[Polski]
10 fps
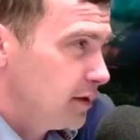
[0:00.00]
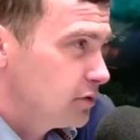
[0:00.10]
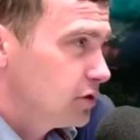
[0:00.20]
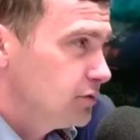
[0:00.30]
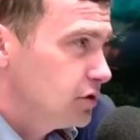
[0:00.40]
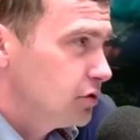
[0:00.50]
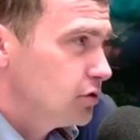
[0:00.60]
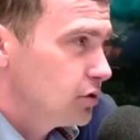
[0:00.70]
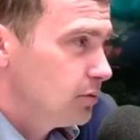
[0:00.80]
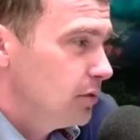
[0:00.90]
Tam rzeczywiście
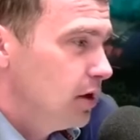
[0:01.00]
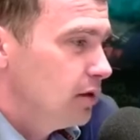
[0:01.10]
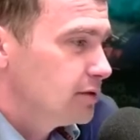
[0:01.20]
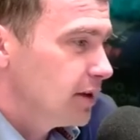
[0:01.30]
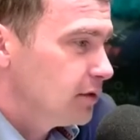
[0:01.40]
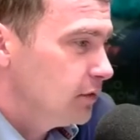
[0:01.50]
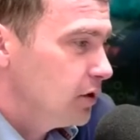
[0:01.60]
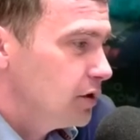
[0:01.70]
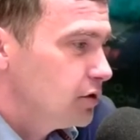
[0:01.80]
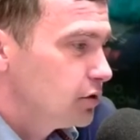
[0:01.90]
oni są
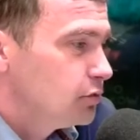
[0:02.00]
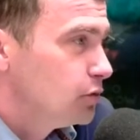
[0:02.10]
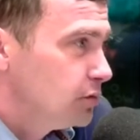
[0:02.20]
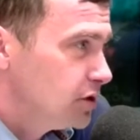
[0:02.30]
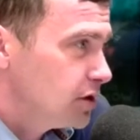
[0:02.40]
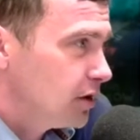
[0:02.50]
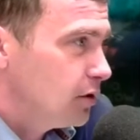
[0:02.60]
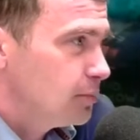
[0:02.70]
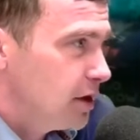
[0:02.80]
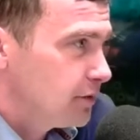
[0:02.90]
zadowoleni, są dumni z
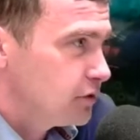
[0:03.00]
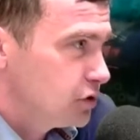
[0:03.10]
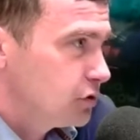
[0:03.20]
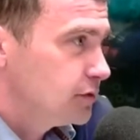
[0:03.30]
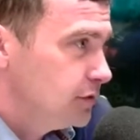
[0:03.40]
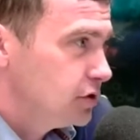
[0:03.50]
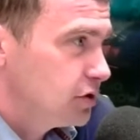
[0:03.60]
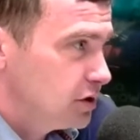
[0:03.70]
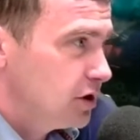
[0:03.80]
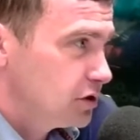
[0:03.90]
tego. Pierwszy
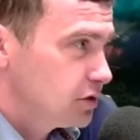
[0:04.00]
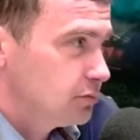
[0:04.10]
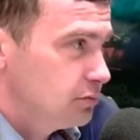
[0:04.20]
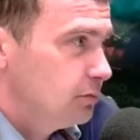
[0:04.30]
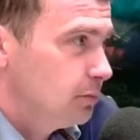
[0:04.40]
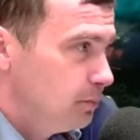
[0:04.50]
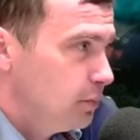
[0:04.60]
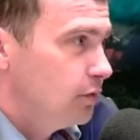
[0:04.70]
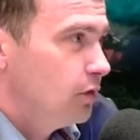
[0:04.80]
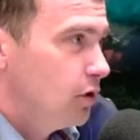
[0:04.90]
oczywiście też
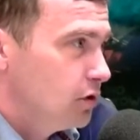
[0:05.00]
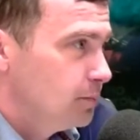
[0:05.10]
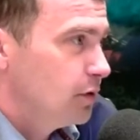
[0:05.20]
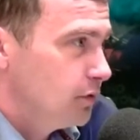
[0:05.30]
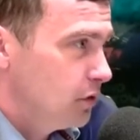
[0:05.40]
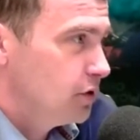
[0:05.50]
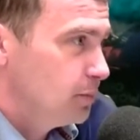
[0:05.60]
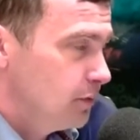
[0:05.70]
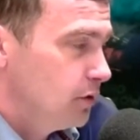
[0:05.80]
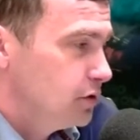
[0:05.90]
Budził powoli, powoli,
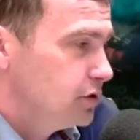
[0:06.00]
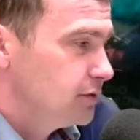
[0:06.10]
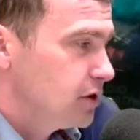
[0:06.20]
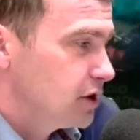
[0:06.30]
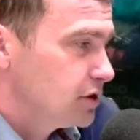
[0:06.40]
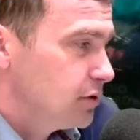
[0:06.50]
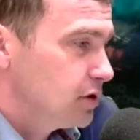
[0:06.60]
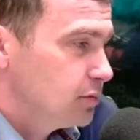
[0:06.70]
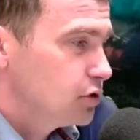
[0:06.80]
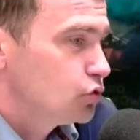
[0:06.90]
mhm. powoli się wdrażał,
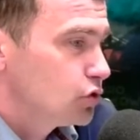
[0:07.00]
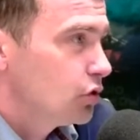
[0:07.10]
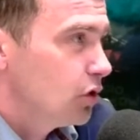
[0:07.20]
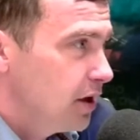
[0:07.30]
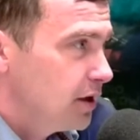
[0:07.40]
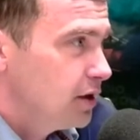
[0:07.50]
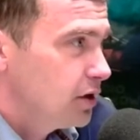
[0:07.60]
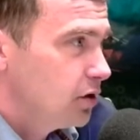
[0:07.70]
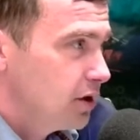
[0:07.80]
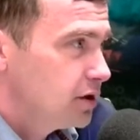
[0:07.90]
natomiast już są kolejne
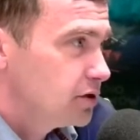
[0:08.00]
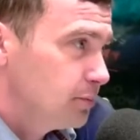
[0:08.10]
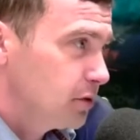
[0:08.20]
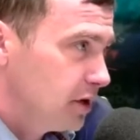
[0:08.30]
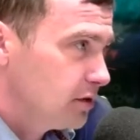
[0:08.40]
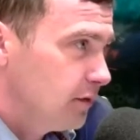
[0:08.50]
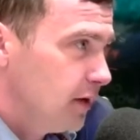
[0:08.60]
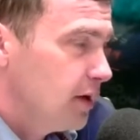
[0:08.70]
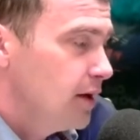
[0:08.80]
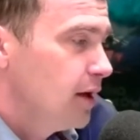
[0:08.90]
i kolejne są
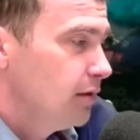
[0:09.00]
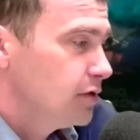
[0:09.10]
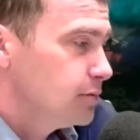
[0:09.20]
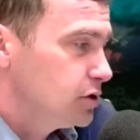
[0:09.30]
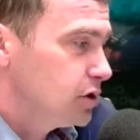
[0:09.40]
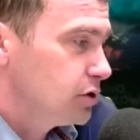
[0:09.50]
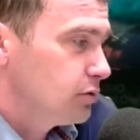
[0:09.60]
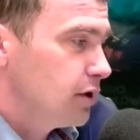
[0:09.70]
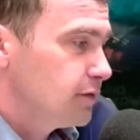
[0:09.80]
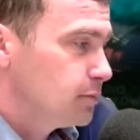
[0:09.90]
projektowane, więc myślę, że
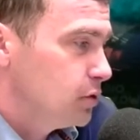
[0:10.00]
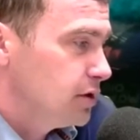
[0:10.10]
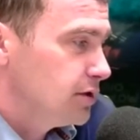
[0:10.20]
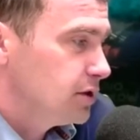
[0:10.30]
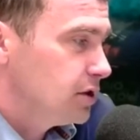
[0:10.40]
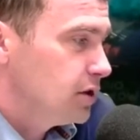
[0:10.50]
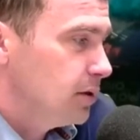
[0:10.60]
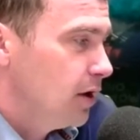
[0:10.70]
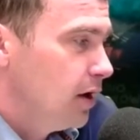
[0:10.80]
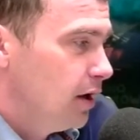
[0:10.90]
tutaj wspólnie z
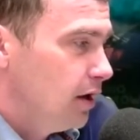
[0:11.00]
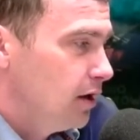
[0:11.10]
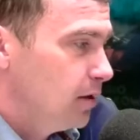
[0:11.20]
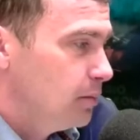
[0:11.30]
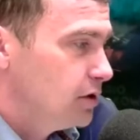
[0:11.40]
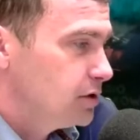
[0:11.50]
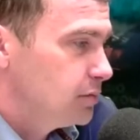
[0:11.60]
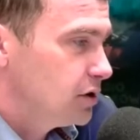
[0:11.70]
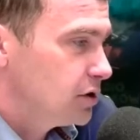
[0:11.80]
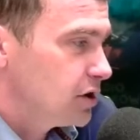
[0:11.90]
Zikitem E,
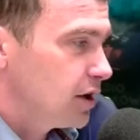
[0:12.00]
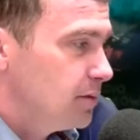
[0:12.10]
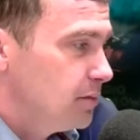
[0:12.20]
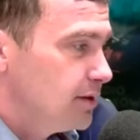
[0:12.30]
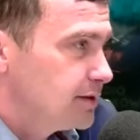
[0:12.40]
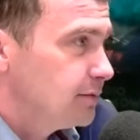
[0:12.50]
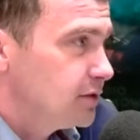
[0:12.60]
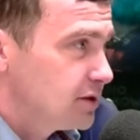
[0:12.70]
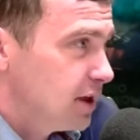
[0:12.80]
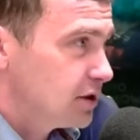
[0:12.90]
będziemy też takie miejsca
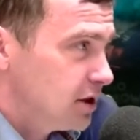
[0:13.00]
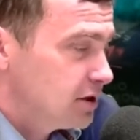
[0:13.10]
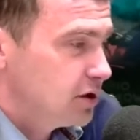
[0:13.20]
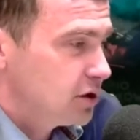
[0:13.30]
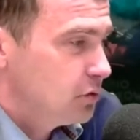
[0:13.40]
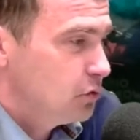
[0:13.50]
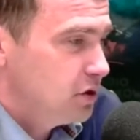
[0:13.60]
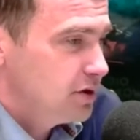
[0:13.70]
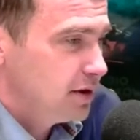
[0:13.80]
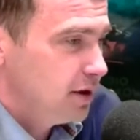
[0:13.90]
wyznaczać, takie
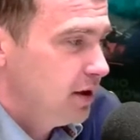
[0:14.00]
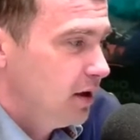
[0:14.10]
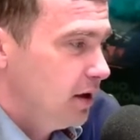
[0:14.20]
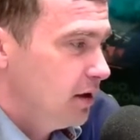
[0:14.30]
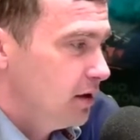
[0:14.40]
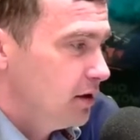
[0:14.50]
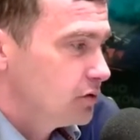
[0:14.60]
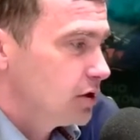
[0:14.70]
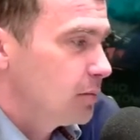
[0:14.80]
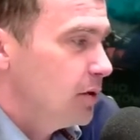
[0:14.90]
ulice, e,
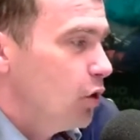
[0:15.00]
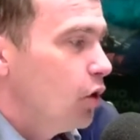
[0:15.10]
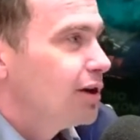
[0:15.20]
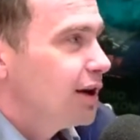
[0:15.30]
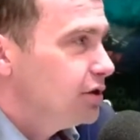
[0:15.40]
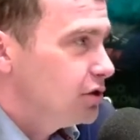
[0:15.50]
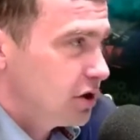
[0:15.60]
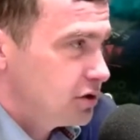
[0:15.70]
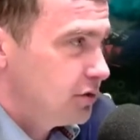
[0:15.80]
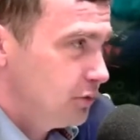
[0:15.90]
że tak powiem,
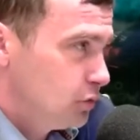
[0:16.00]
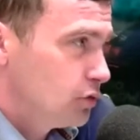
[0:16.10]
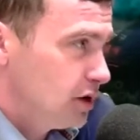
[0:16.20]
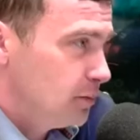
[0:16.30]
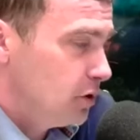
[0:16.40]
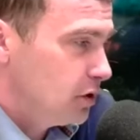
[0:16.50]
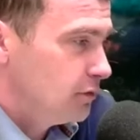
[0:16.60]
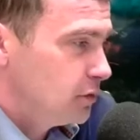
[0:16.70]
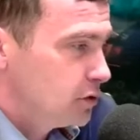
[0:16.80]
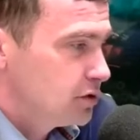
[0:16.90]
ograniczać w ruchu
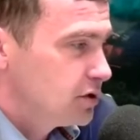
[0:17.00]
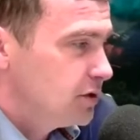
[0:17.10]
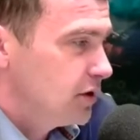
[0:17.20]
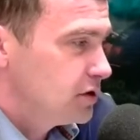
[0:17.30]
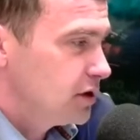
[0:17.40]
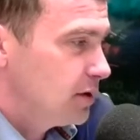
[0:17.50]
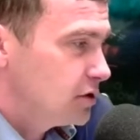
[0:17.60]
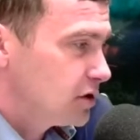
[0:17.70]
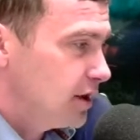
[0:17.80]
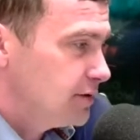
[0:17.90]
samochodowym, odzyskiwać je dla
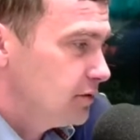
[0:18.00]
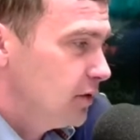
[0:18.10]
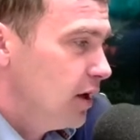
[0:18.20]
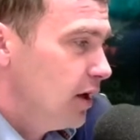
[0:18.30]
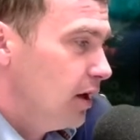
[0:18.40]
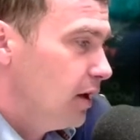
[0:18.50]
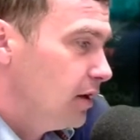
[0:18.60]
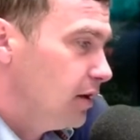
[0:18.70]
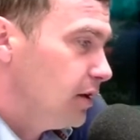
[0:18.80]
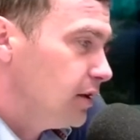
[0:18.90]
mieszkańców e,
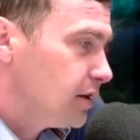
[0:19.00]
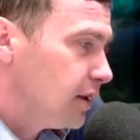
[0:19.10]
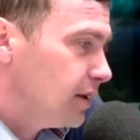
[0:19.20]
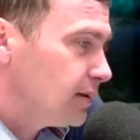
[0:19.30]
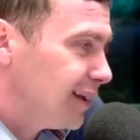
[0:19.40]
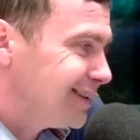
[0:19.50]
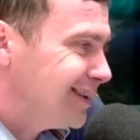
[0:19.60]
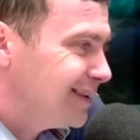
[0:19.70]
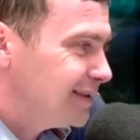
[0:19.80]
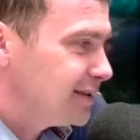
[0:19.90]
i ta
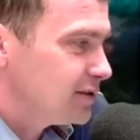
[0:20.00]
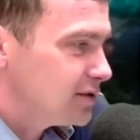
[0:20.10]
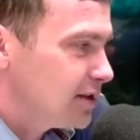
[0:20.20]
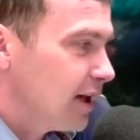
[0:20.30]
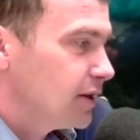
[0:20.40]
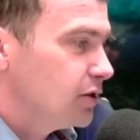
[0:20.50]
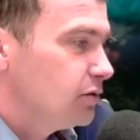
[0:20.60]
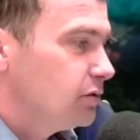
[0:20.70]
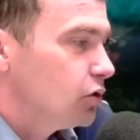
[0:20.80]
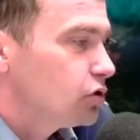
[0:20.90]
tendencja zostanie.
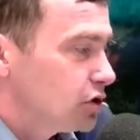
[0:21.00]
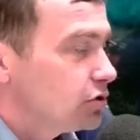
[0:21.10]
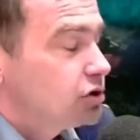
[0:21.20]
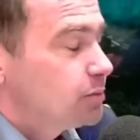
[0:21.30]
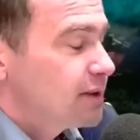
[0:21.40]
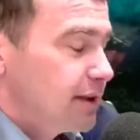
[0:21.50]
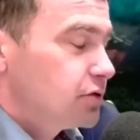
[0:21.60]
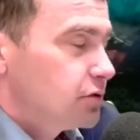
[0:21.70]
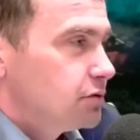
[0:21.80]
No, od czegoś trzeba zacząć.